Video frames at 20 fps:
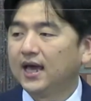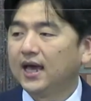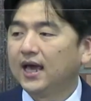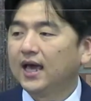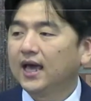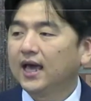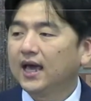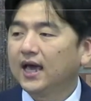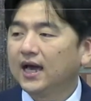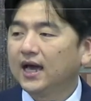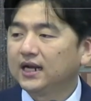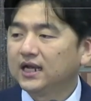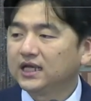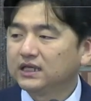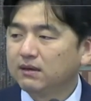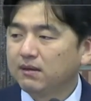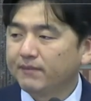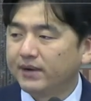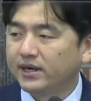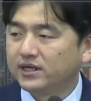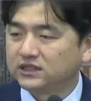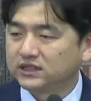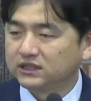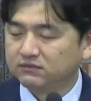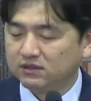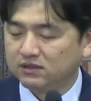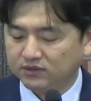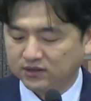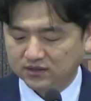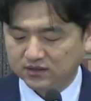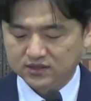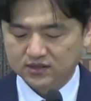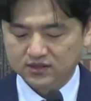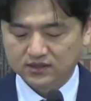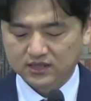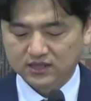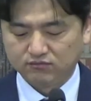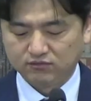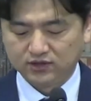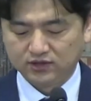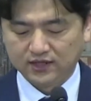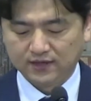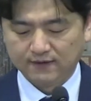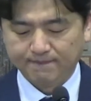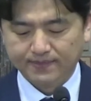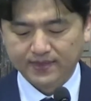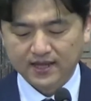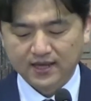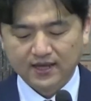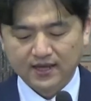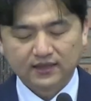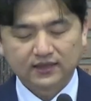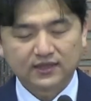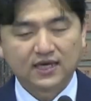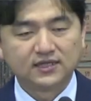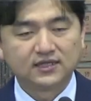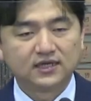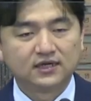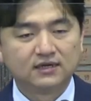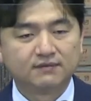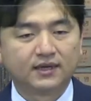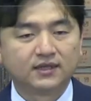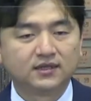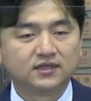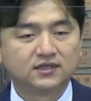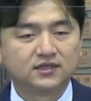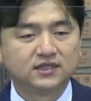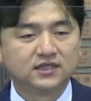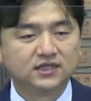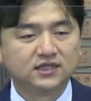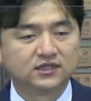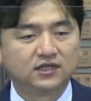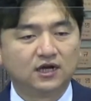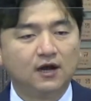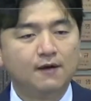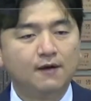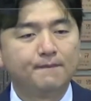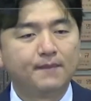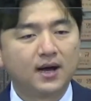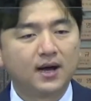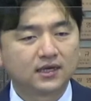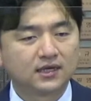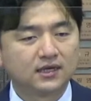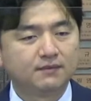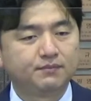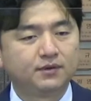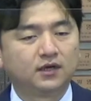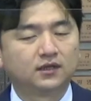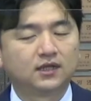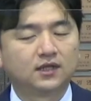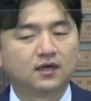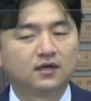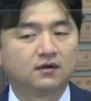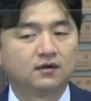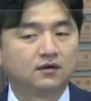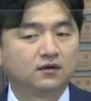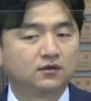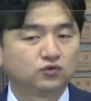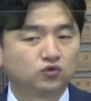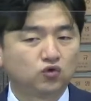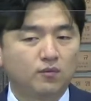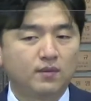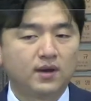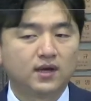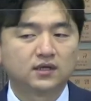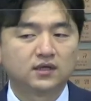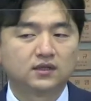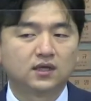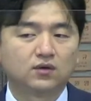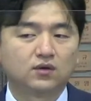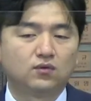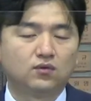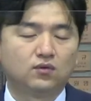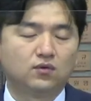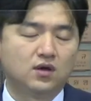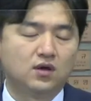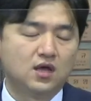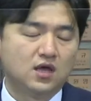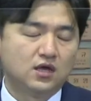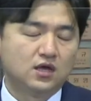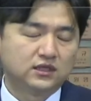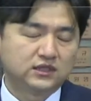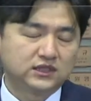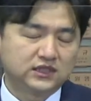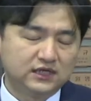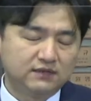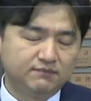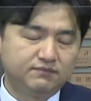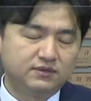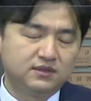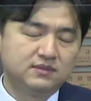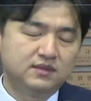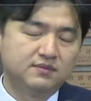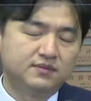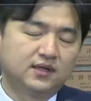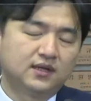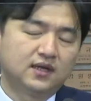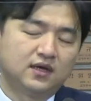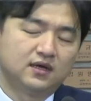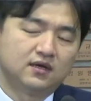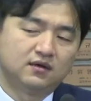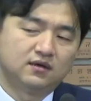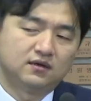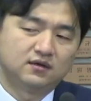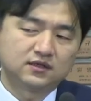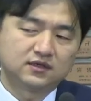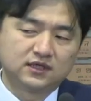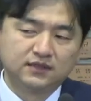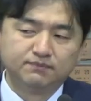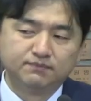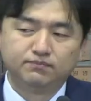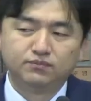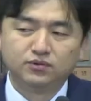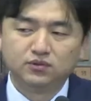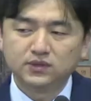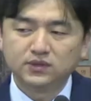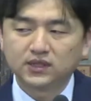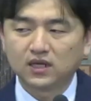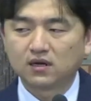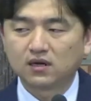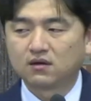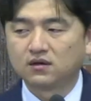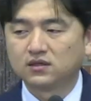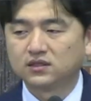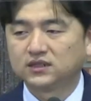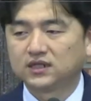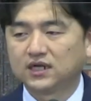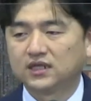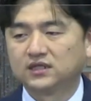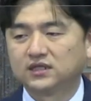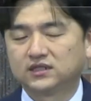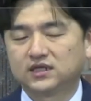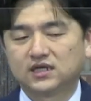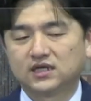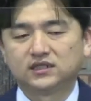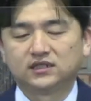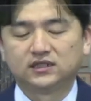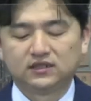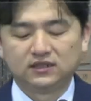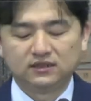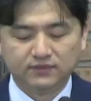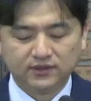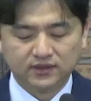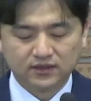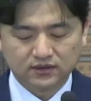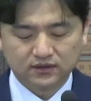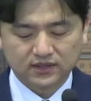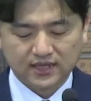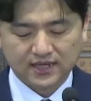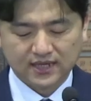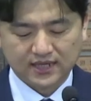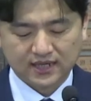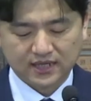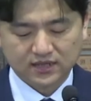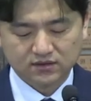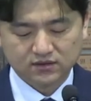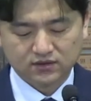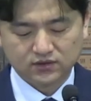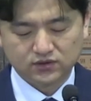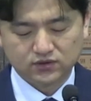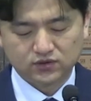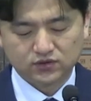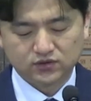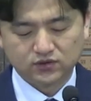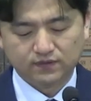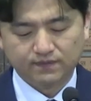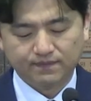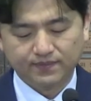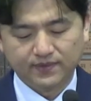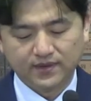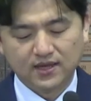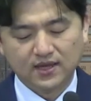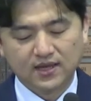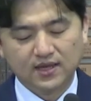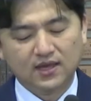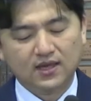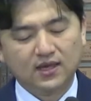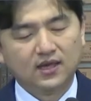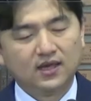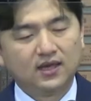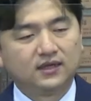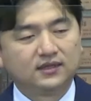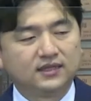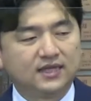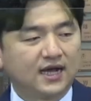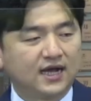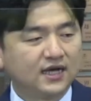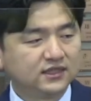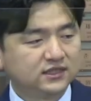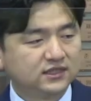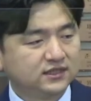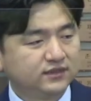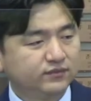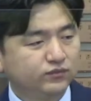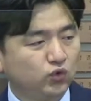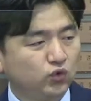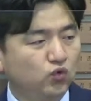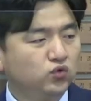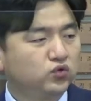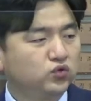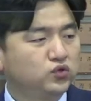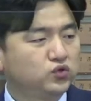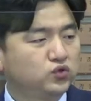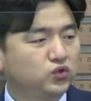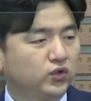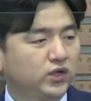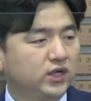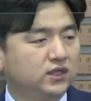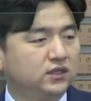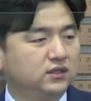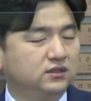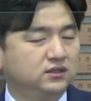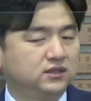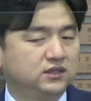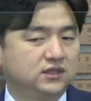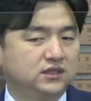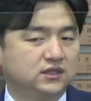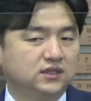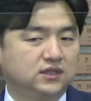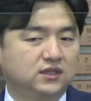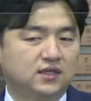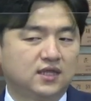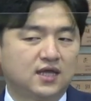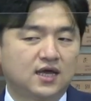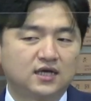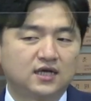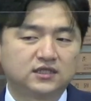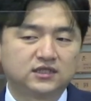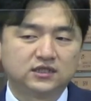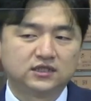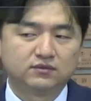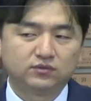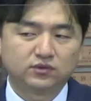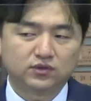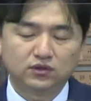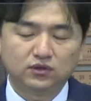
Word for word: 하나님의 말씀을 믿었기 때문에 다니엘은 반드시 이 절망이 변하여 소망이 되고 슬픔이 변하여 기쁨이 될 것이라는 사실을 믿었다라는 것이죠. 내가 지금 동굴 속에 있는지, 내가 지금 터널